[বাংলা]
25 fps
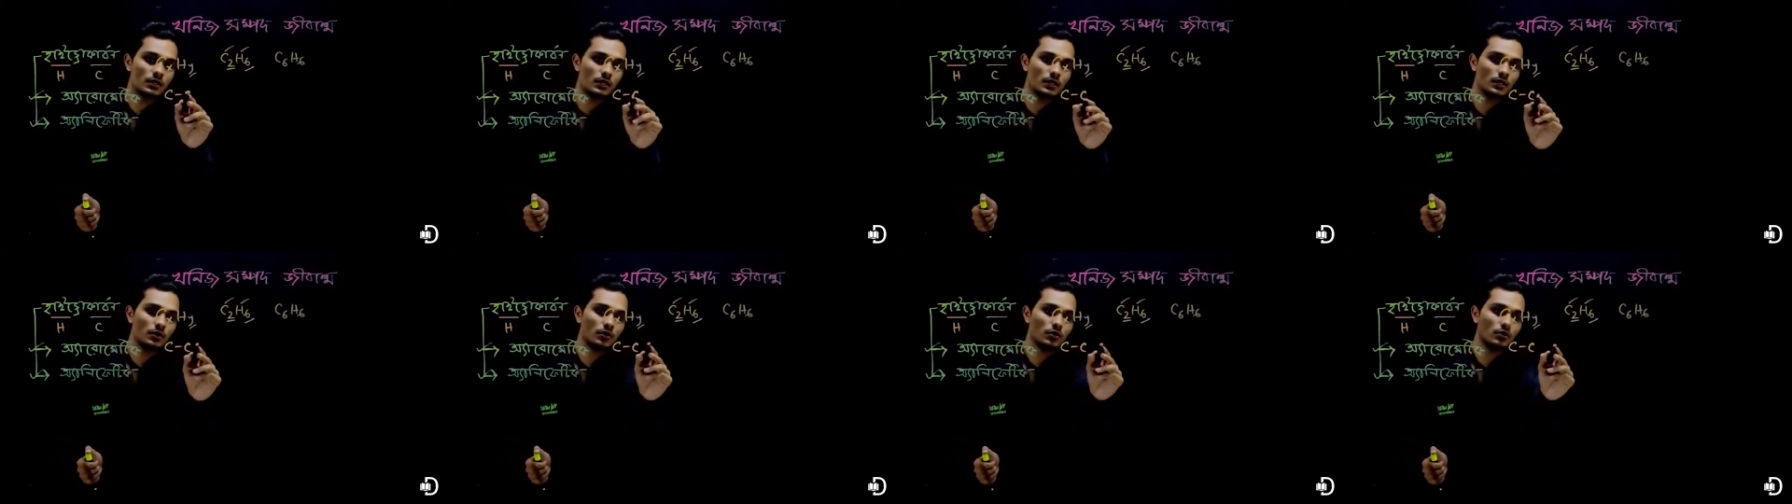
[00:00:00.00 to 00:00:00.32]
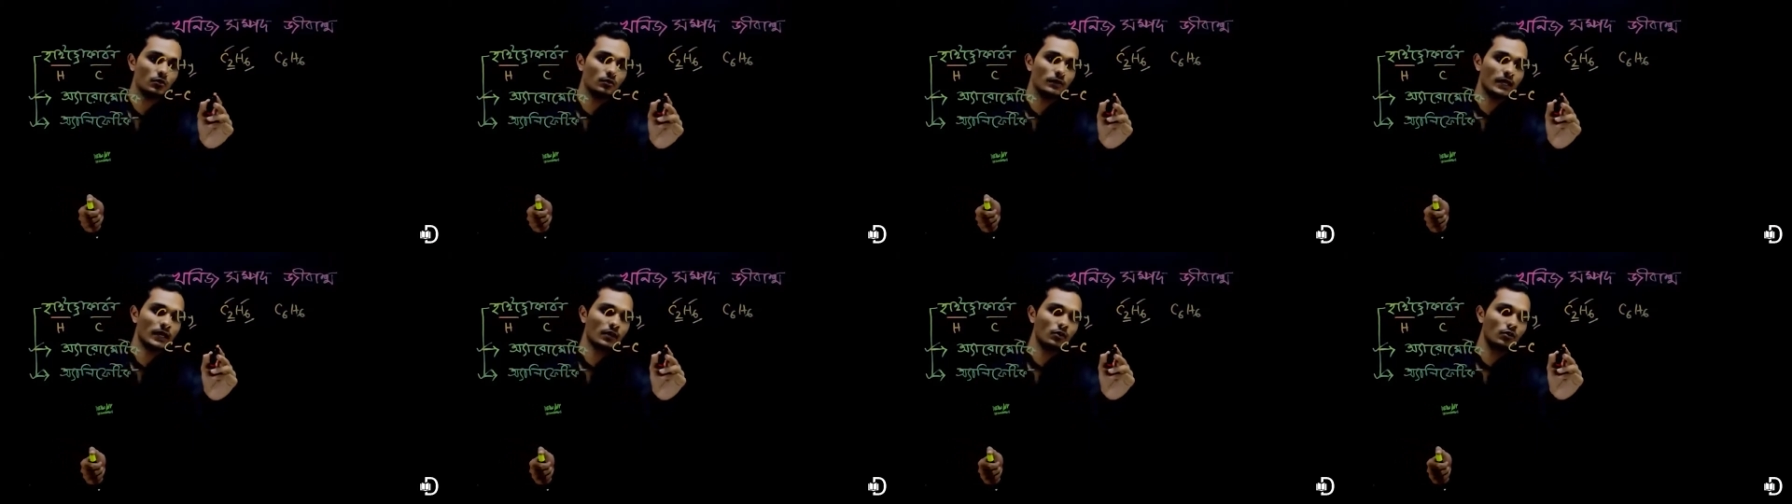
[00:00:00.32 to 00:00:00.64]

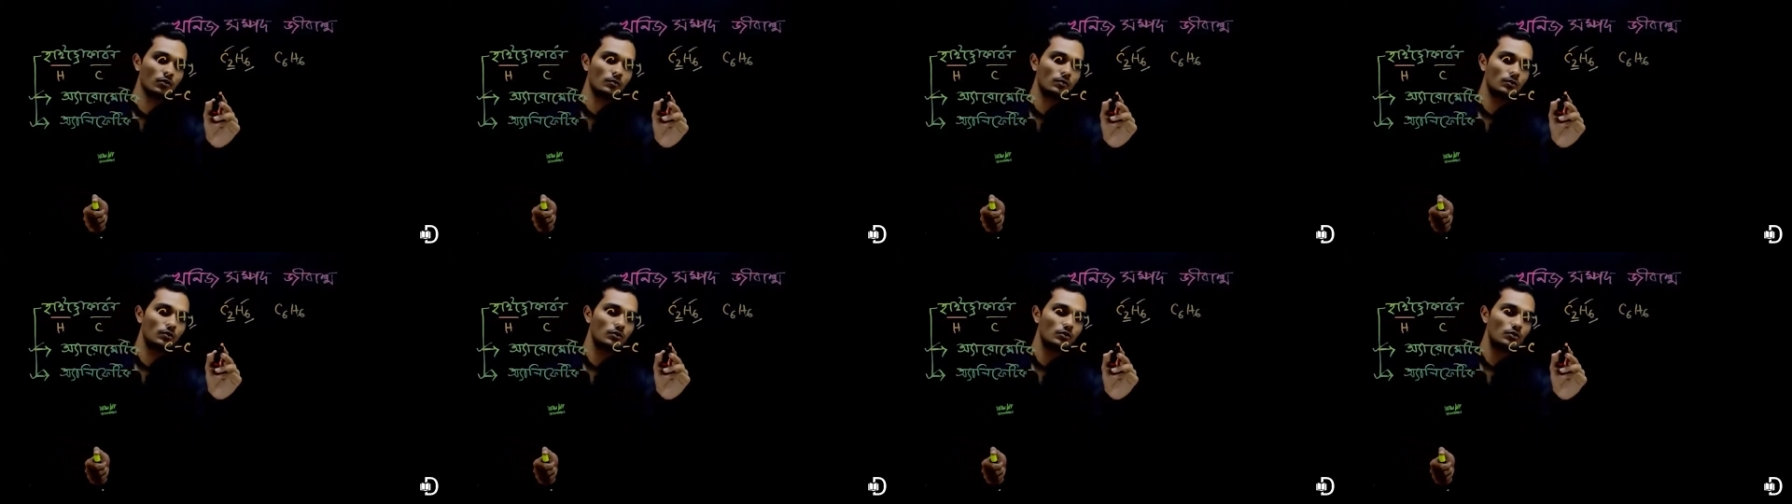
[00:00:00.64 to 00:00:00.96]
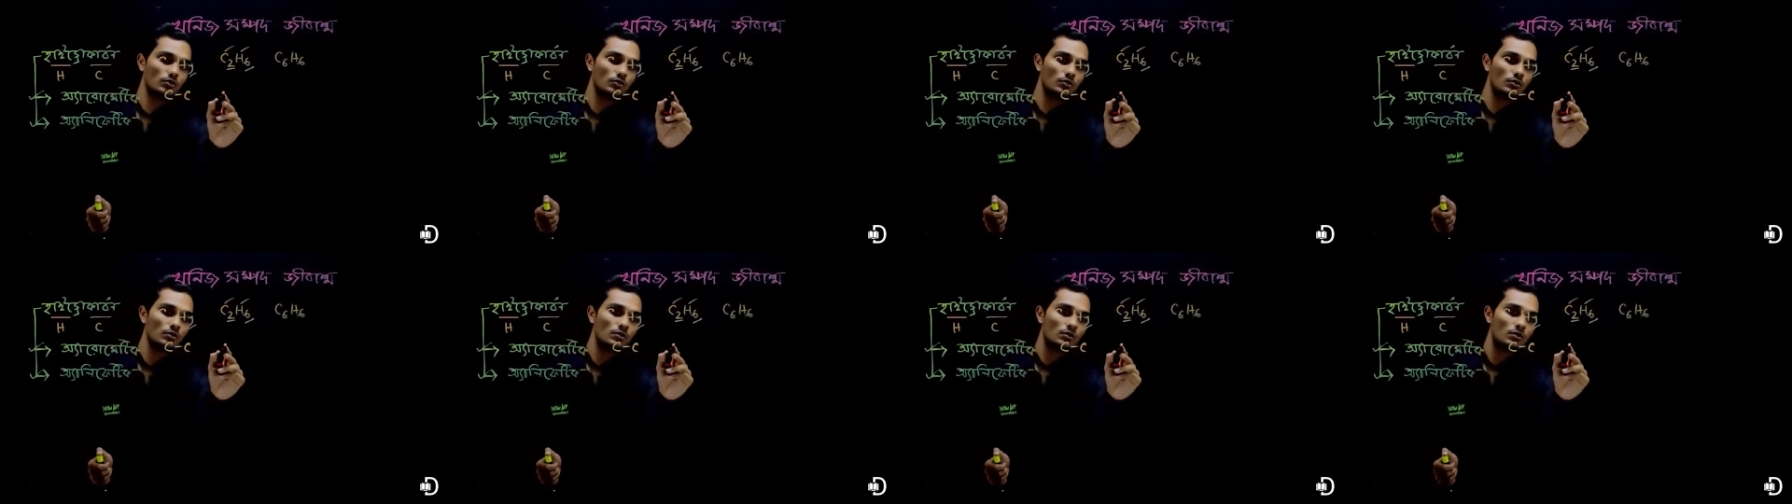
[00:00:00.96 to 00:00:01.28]
এরকম একক
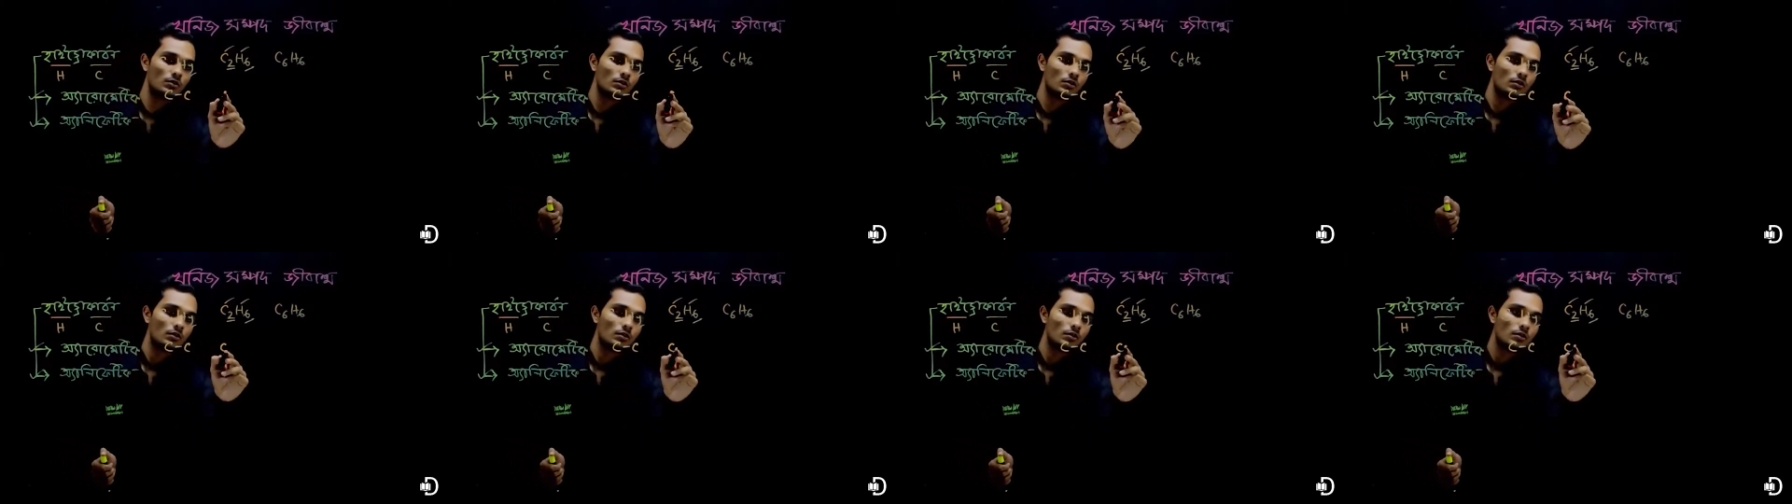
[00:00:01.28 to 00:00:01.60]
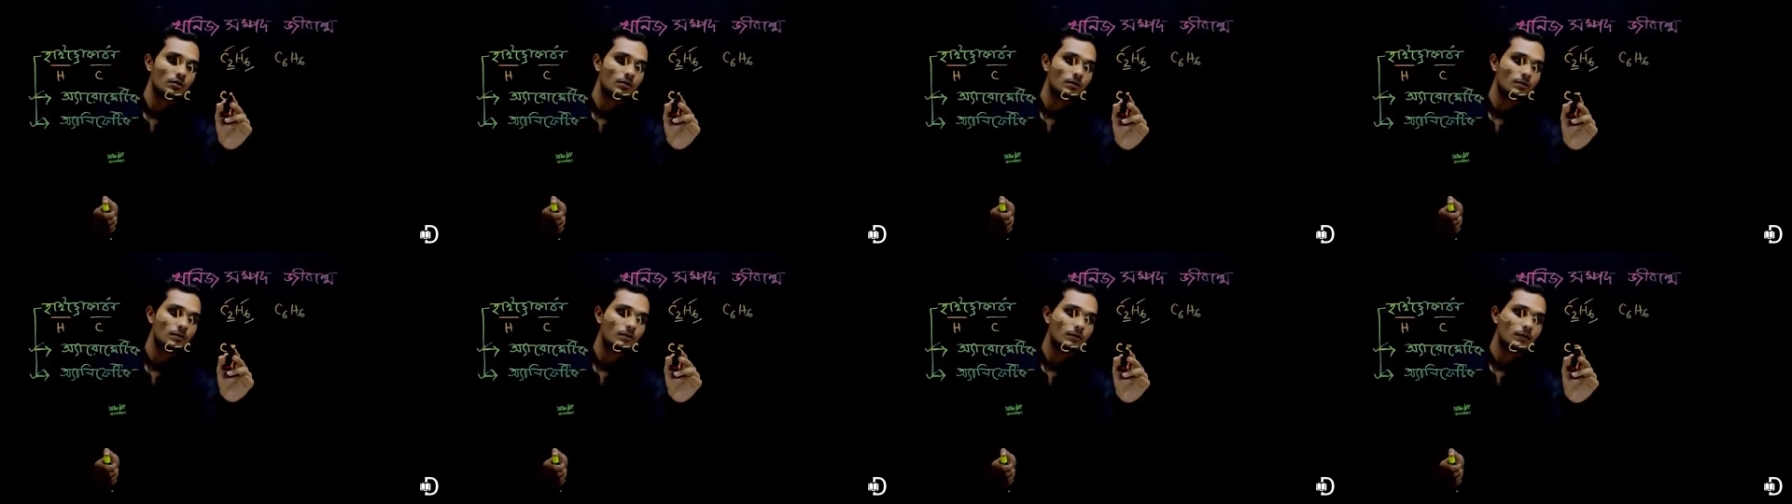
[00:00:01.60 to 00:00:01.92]
বন্ধন
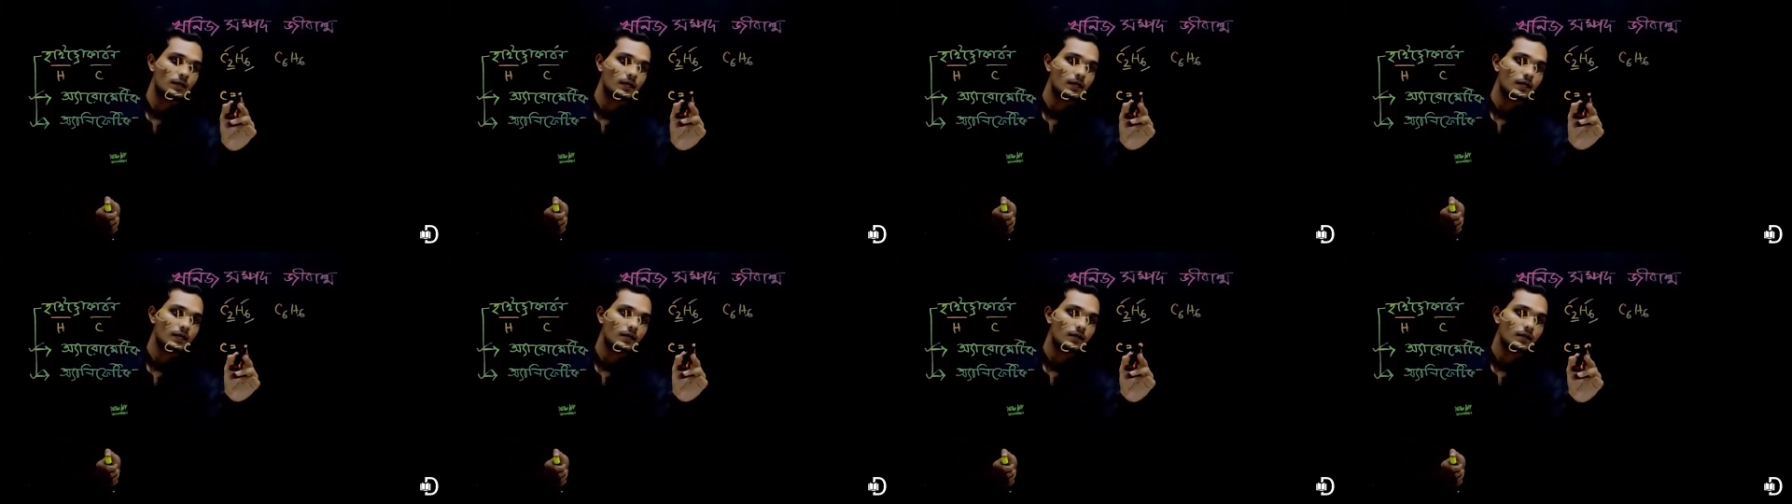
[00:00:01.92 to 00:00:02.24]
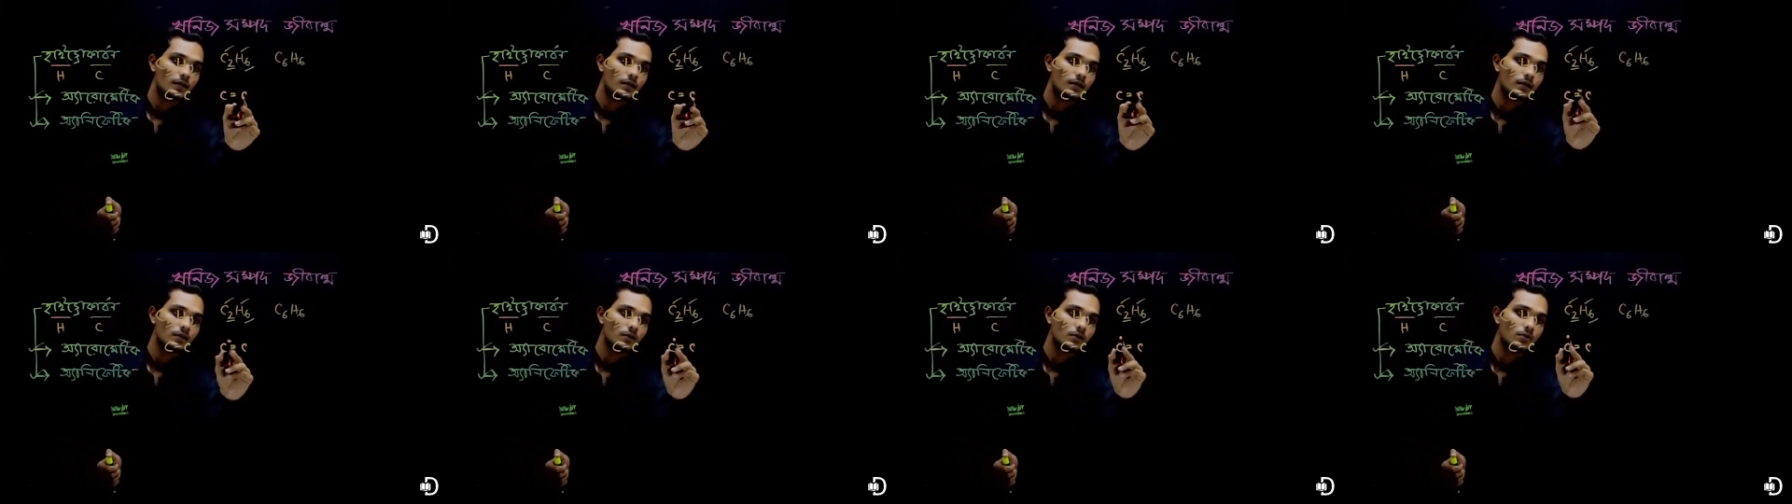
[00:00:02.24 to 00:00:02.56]
বা
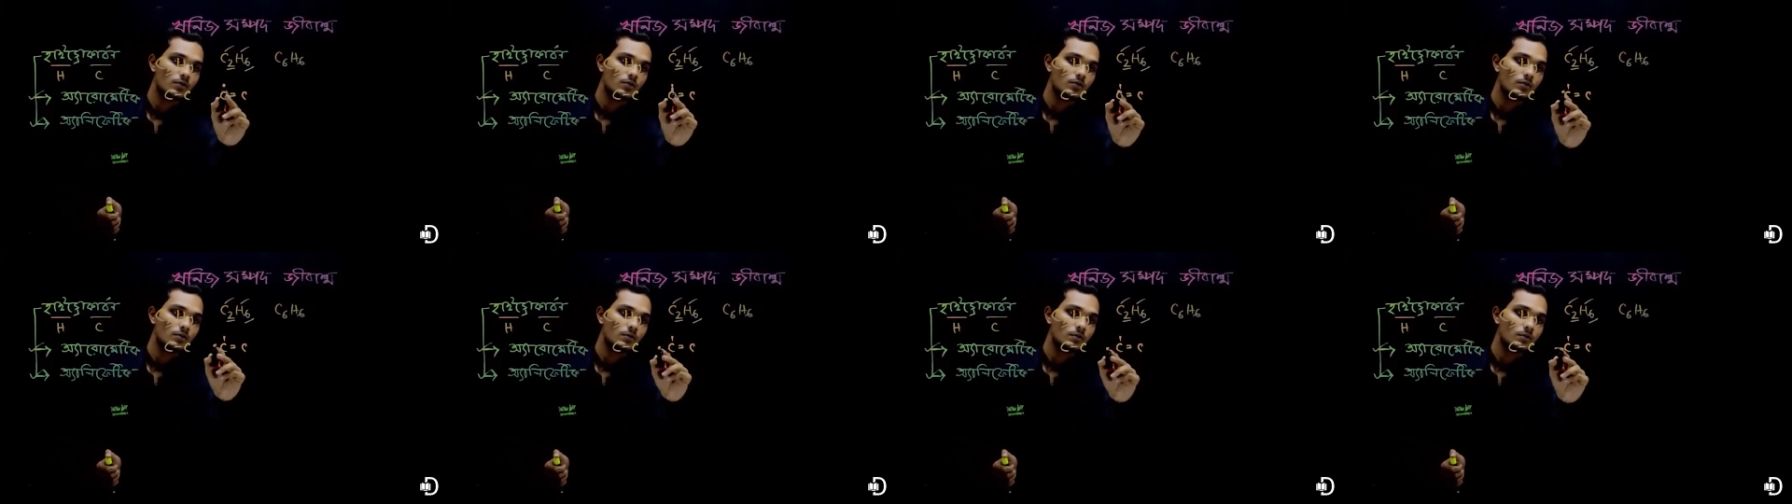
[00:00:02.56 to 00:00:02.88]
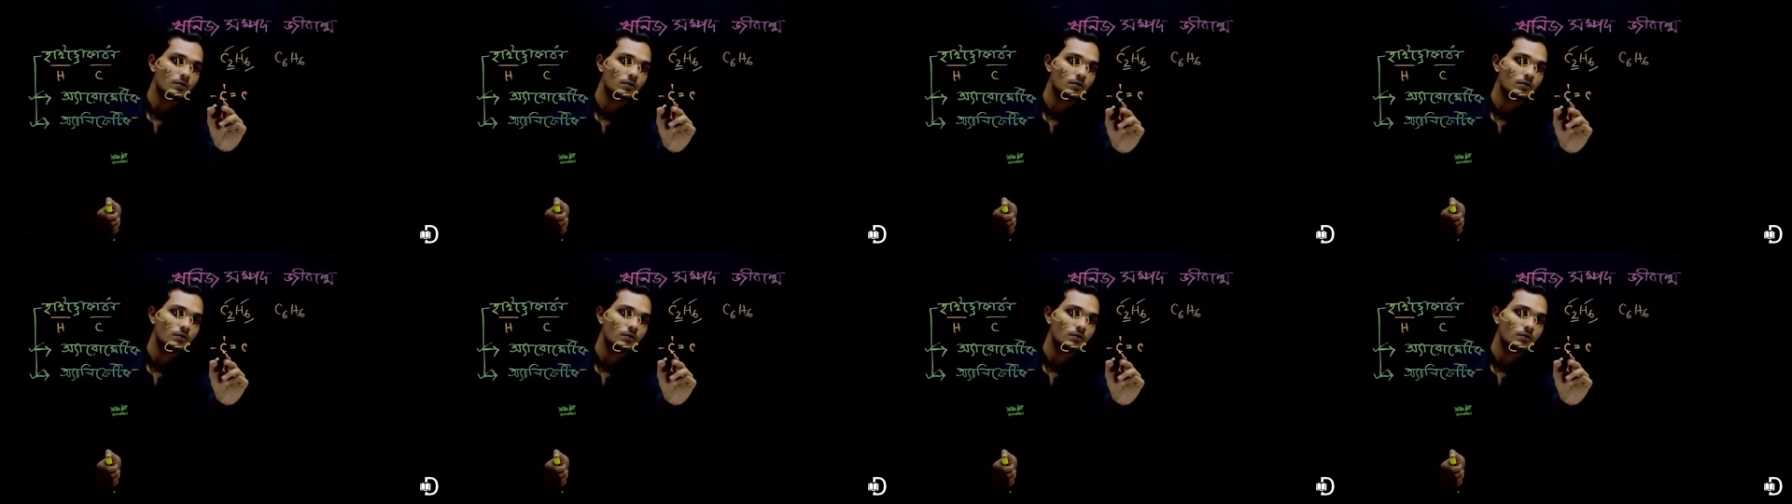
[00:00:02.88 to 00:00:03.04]
এরকম